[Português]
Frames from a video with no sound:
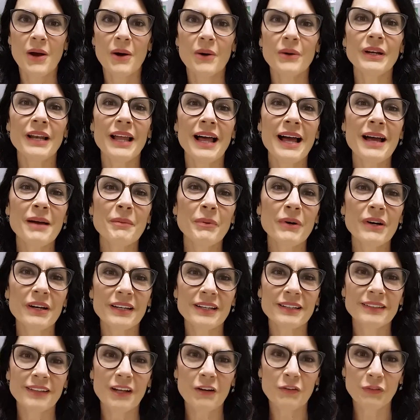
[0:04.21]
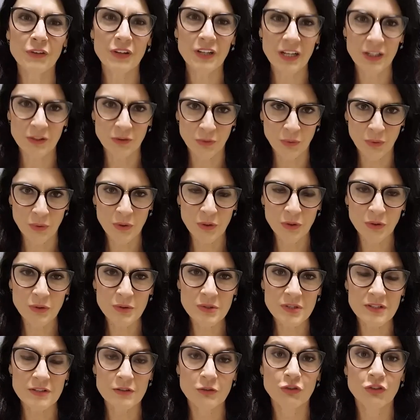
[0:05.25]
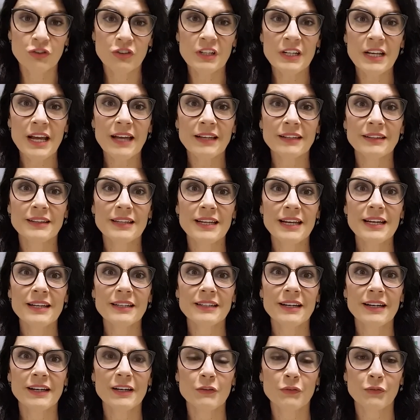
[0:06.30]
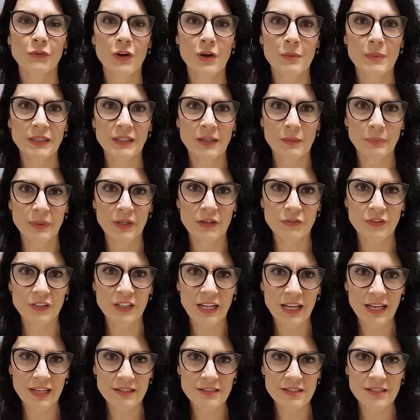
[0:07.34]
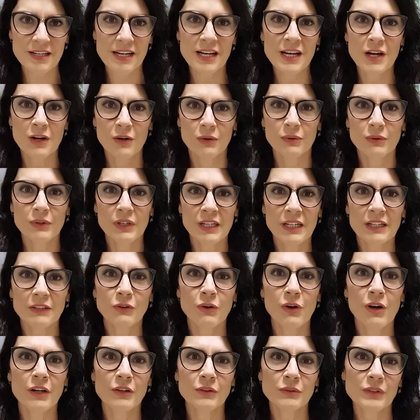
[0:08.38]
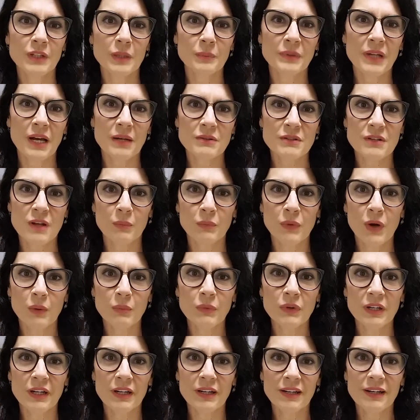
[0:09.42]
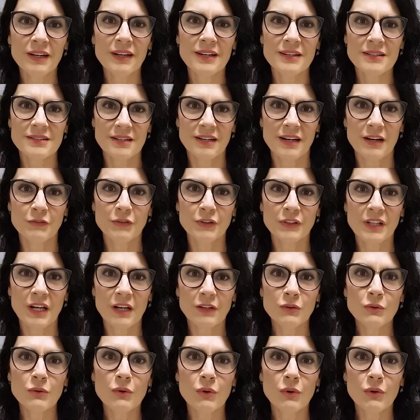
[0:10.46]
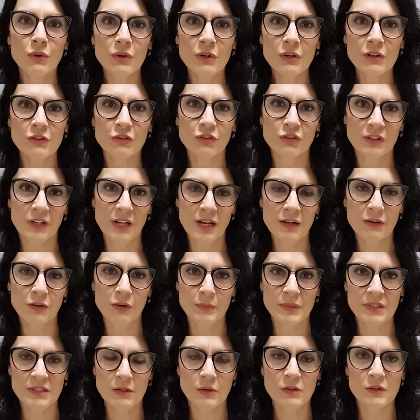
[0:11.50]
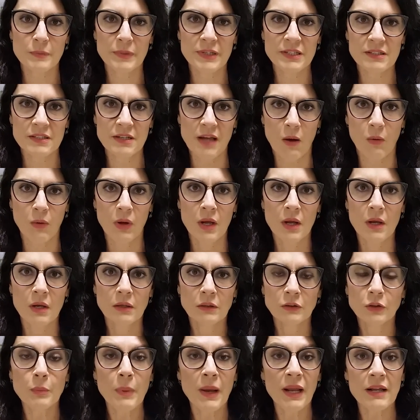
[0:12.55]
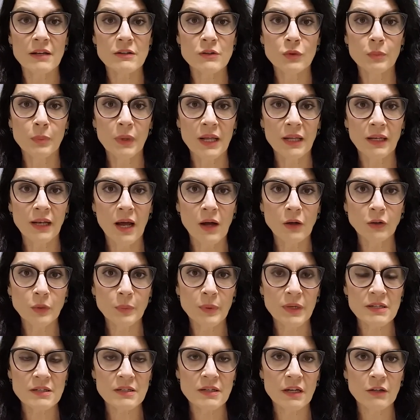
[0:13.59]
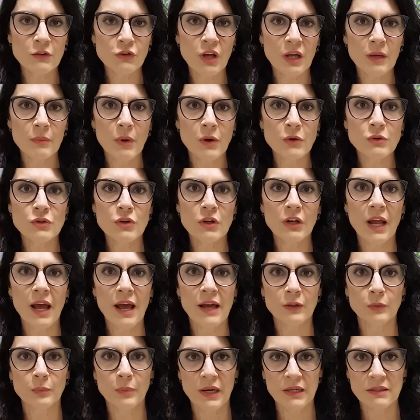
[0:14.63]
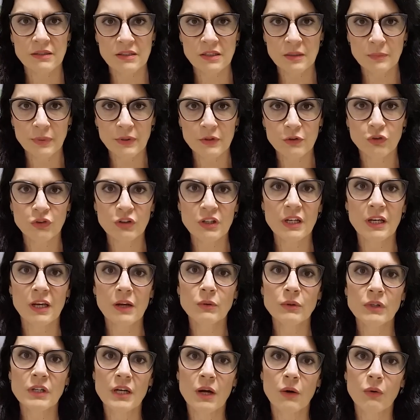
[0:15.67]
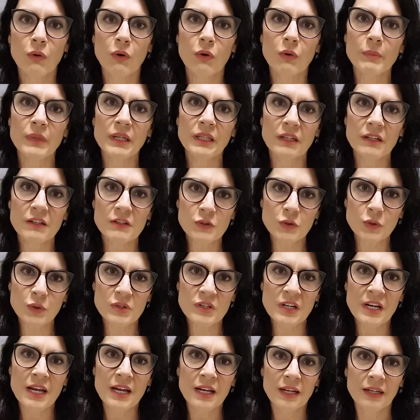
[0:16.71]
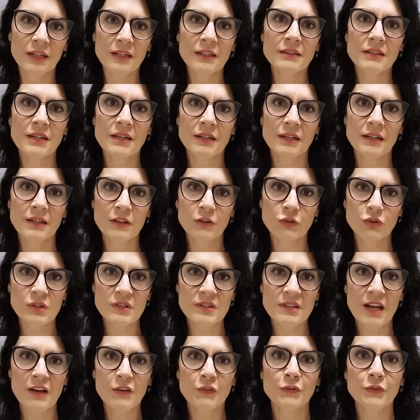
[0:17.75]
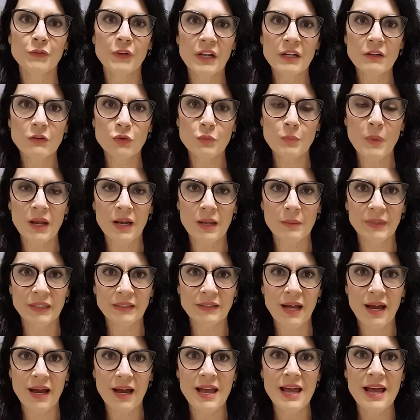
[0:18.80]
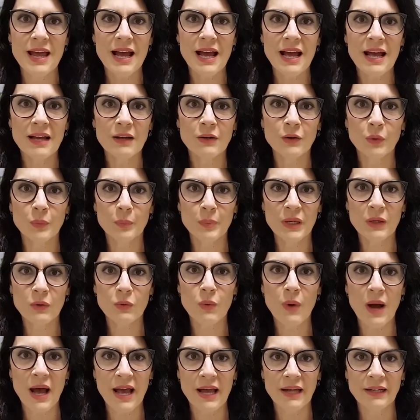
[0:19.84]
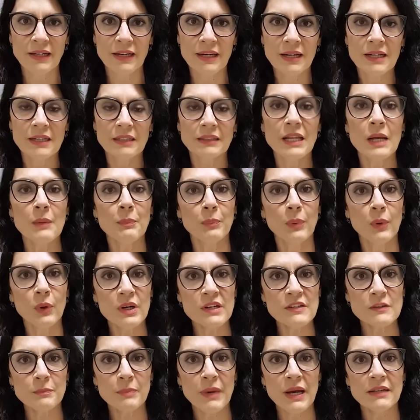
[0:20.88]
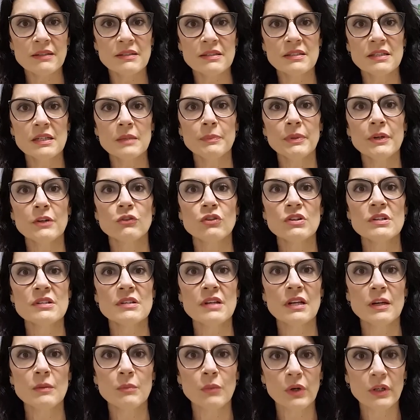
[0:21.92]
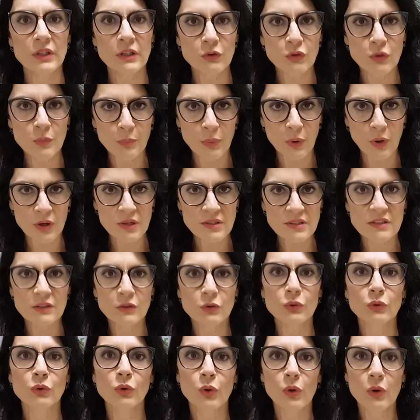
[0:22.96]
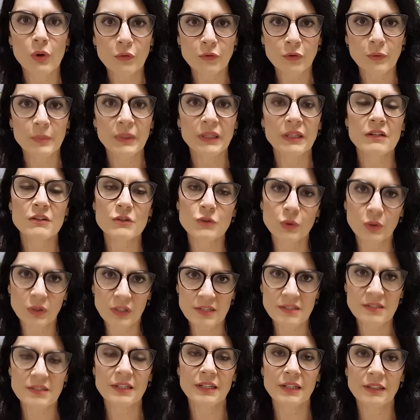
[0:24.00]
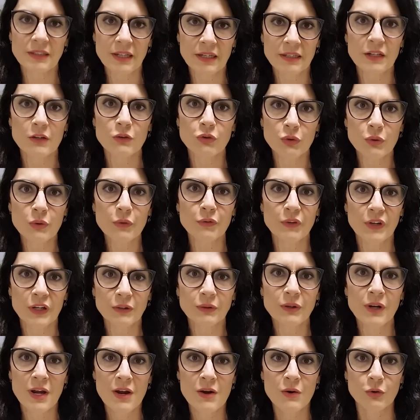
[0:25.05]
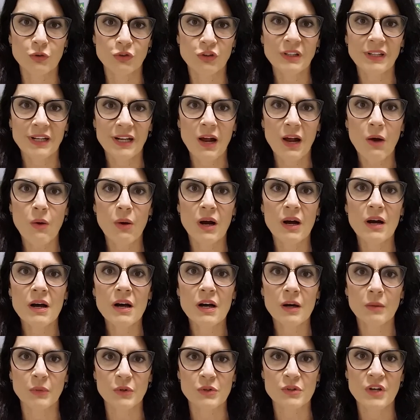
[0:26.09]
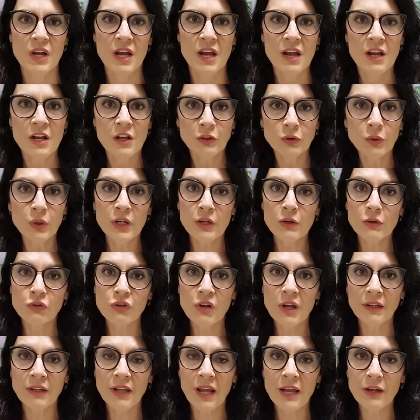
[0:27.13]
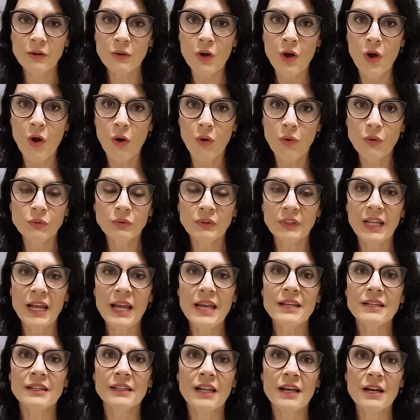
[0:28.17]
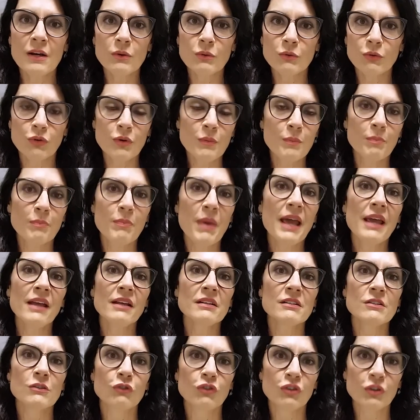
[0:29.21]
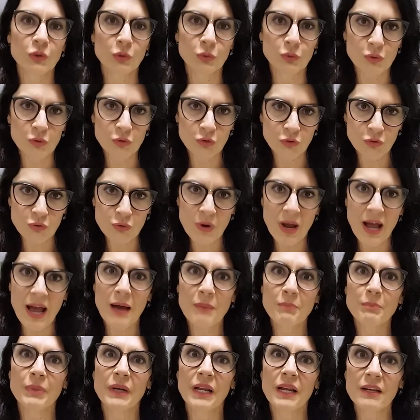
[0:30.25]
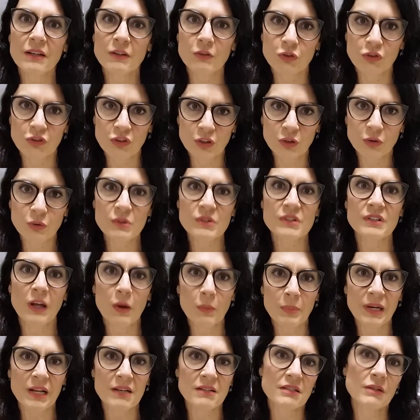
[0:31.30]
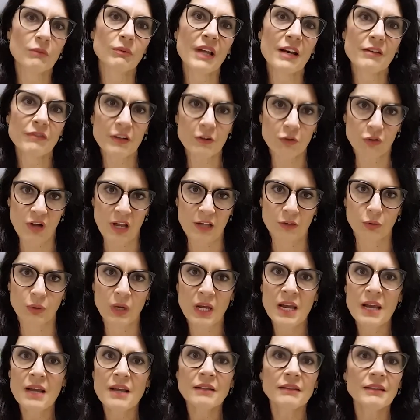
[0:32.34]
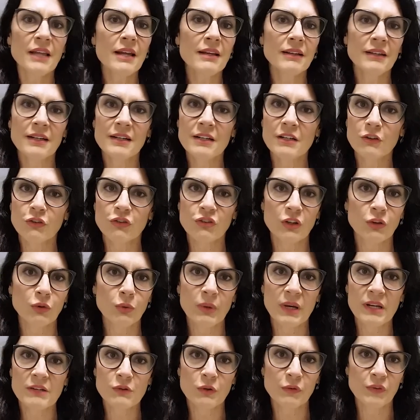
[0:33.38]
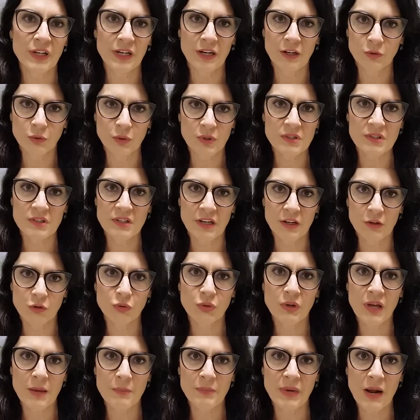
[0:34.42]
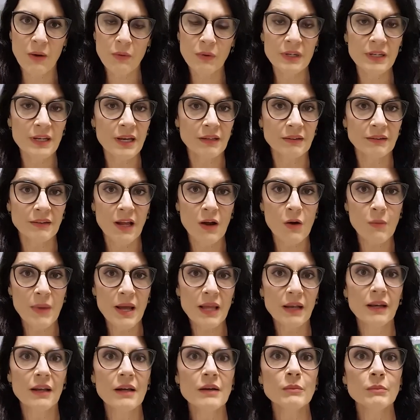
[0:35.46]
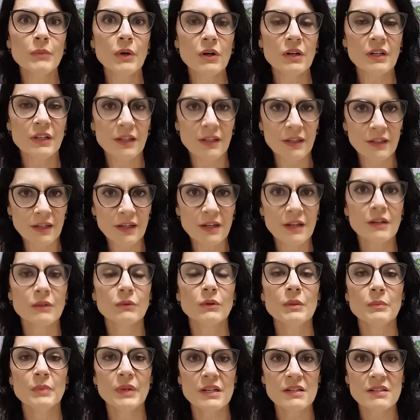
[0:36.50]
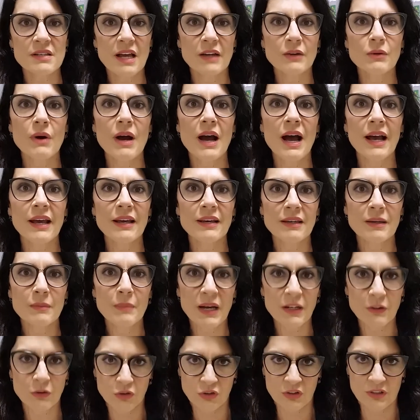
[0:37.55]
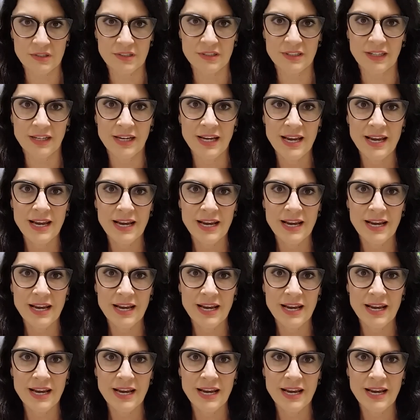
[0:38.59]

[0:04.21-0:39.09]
Olá, boa quinta-feira a todos. Dia D da reforma da Previdência. O relatório do deputado Samuel Moreira será votado hoje na comissão especial. No Palácio do Planalto, o presidente Jair Bolsonaro participa de reunião com ministros e integrantes da Frente Parlamentar Agropecuária. Depois, participa de cerimônia de posse do novo ministro da Secretaria de Governo, o general Ramos. No Rio de Janeiro, um leilão de bens de luxo apreendidos na Operação Lava Jato. Tem lancha do ex ex-governador Sérgio Cabral e até uma Lamborghini do empresário Ike Batista.